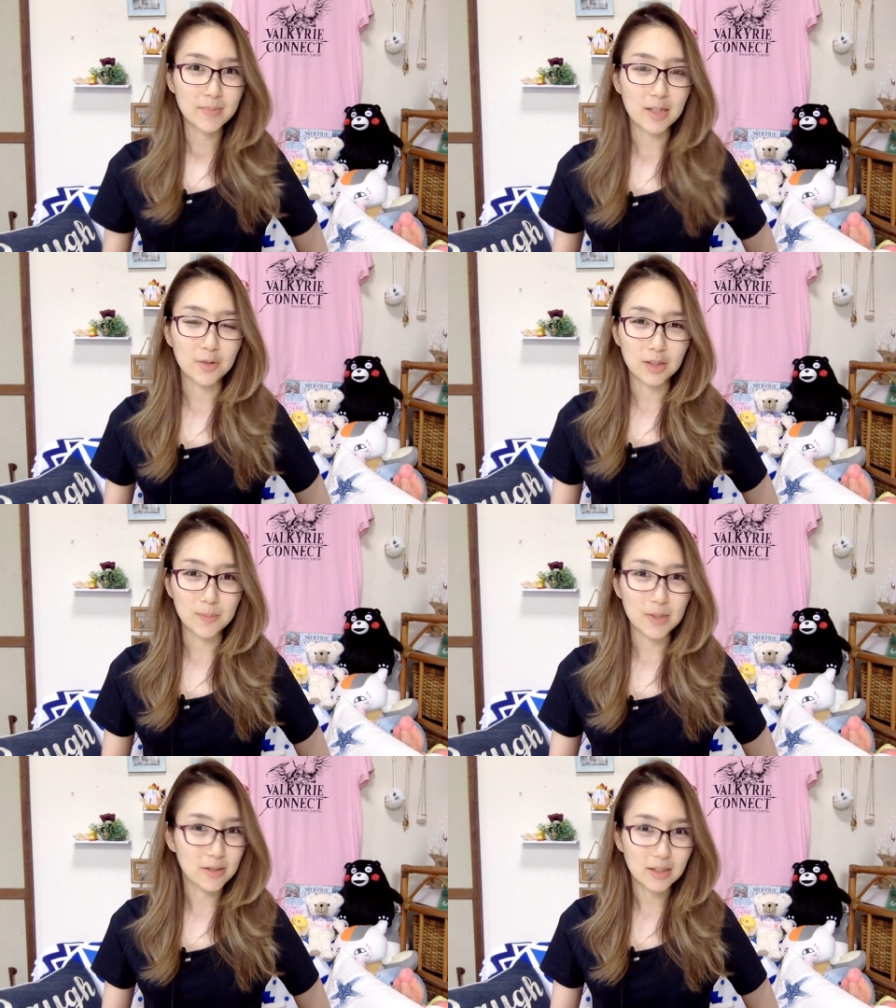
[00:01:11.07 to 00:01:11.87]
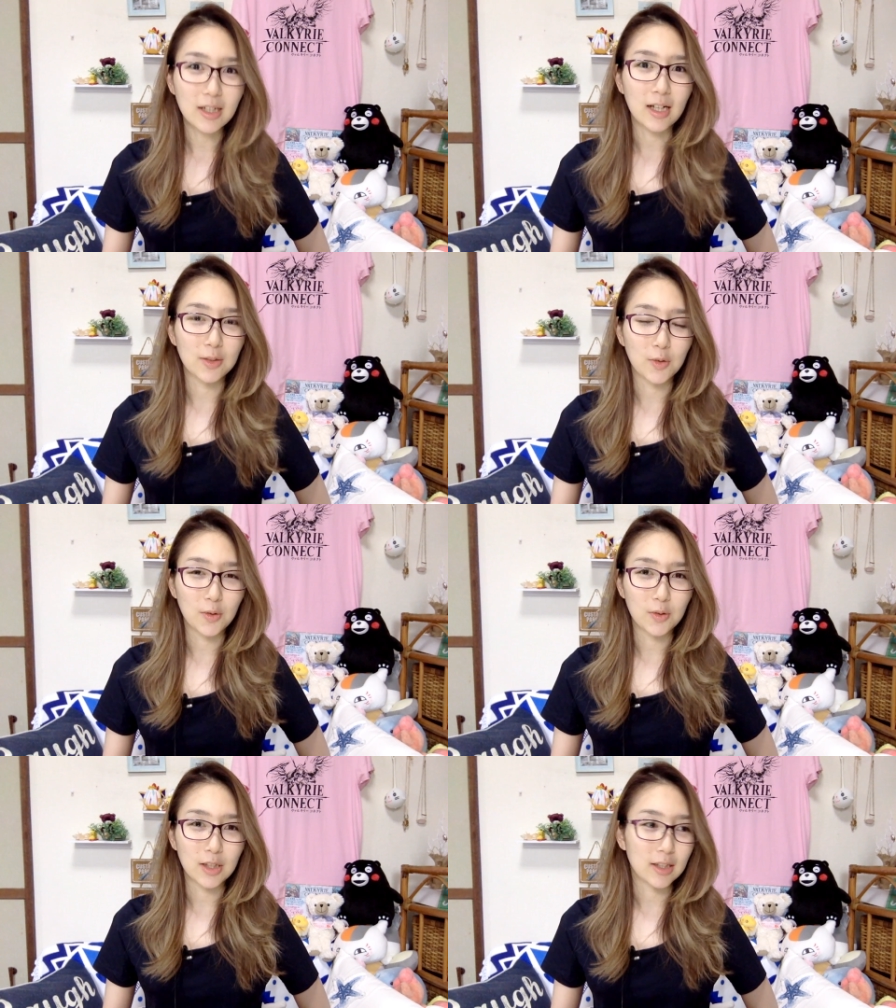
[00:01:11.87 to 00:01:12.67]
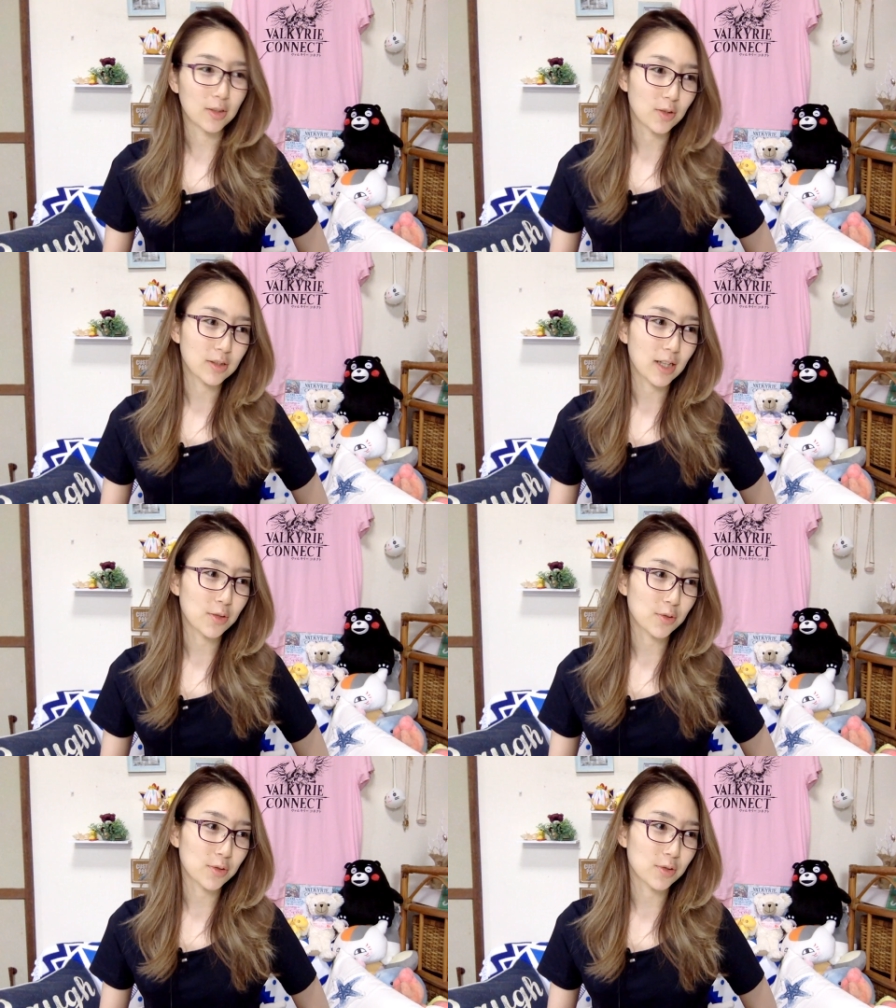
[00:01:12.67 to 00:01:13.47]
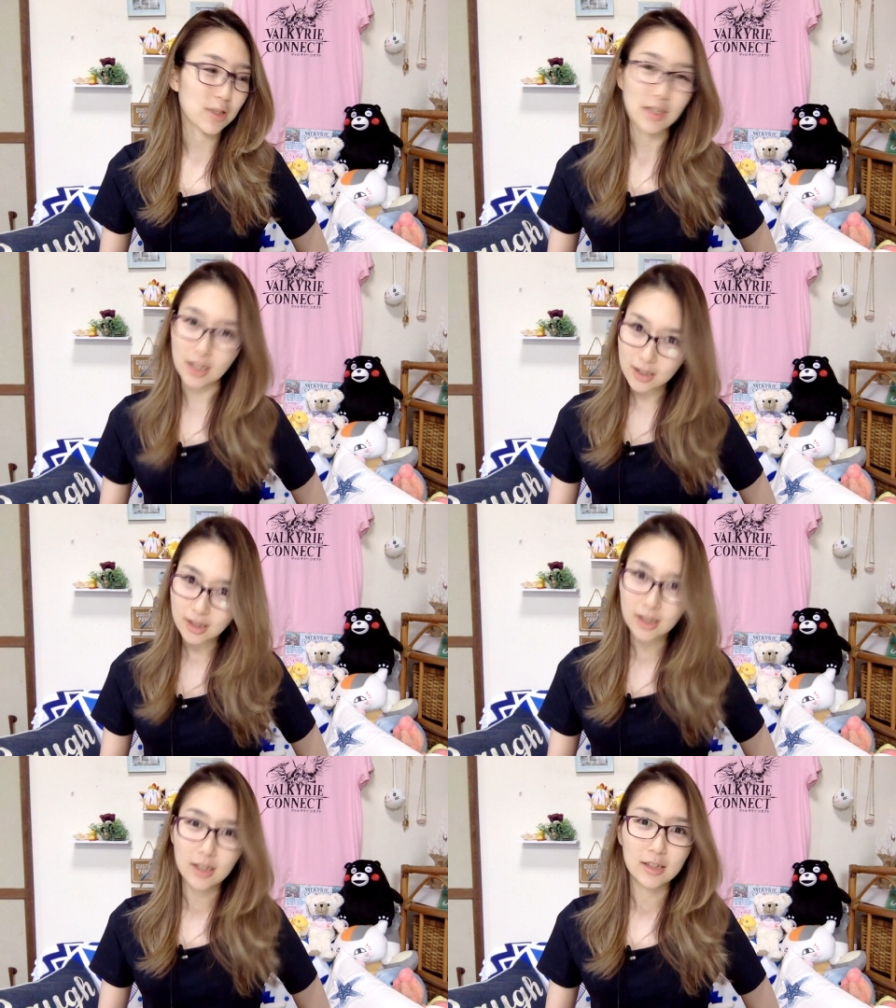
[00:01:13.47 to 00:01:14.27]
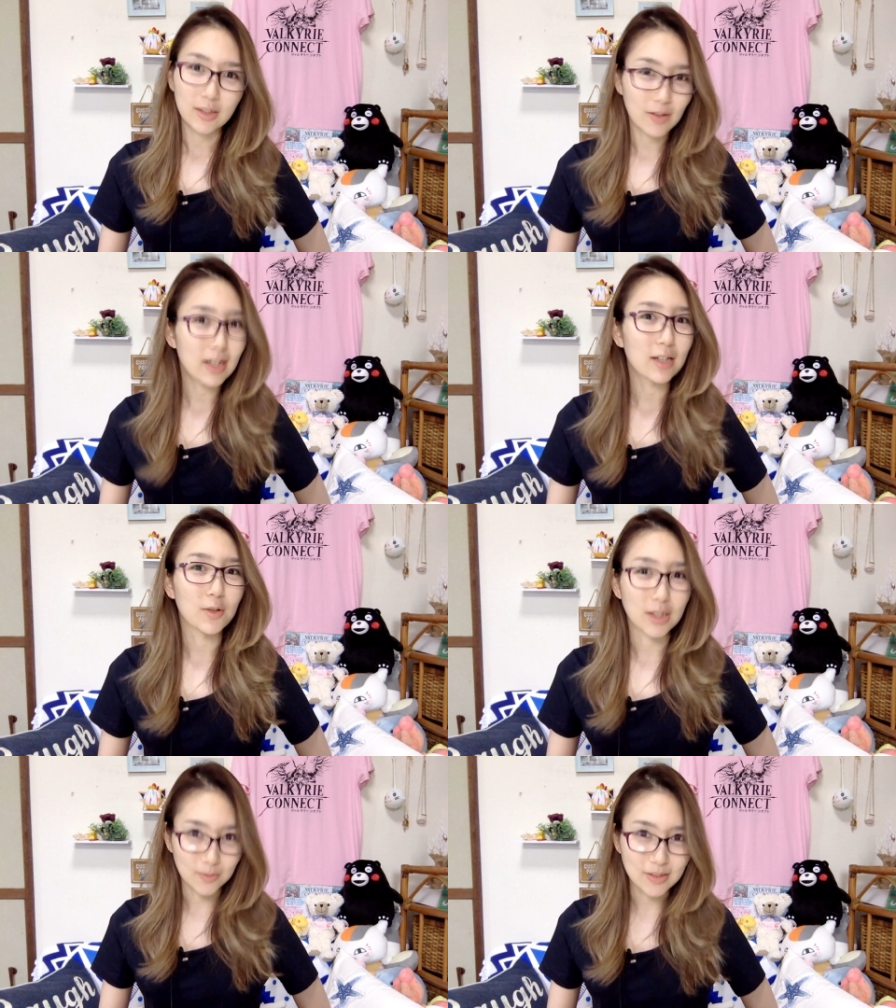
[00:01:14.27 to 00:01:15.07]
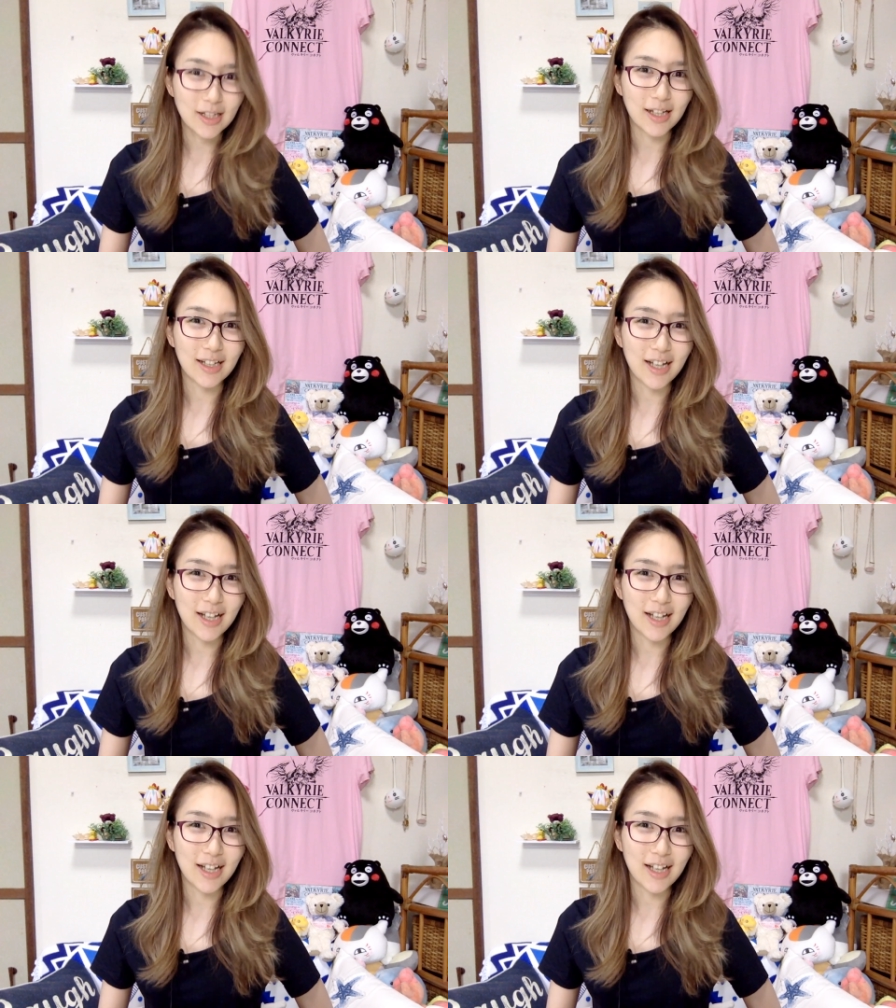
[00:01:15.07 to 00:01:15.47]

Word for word: なので別にあのなんだろう菜食主義者ではございません